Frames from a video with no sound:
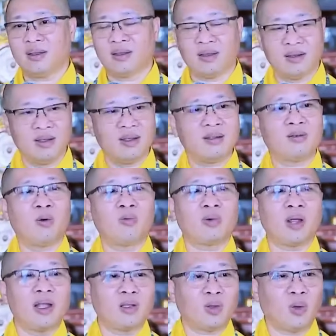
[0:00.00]
thì tự nhiên
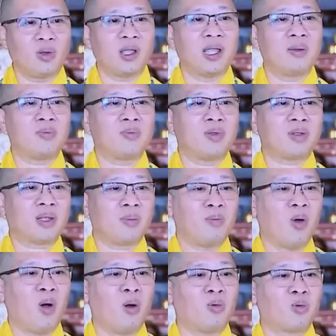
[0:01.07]
cũng thấy tội nghiệp cho
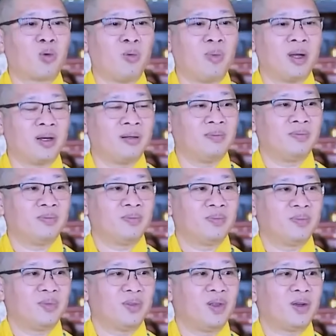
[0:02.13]
tâm hồn của mình.
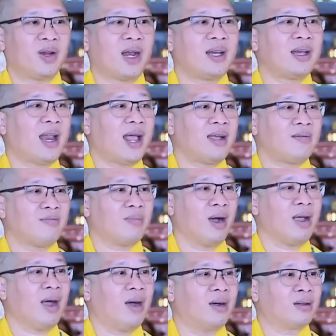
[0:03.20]
Nó rách nát
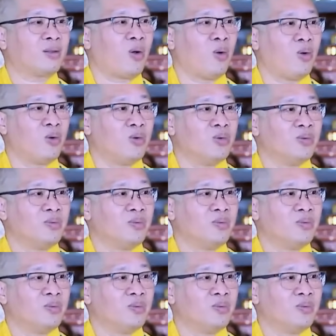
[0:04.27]
bởi hận thù.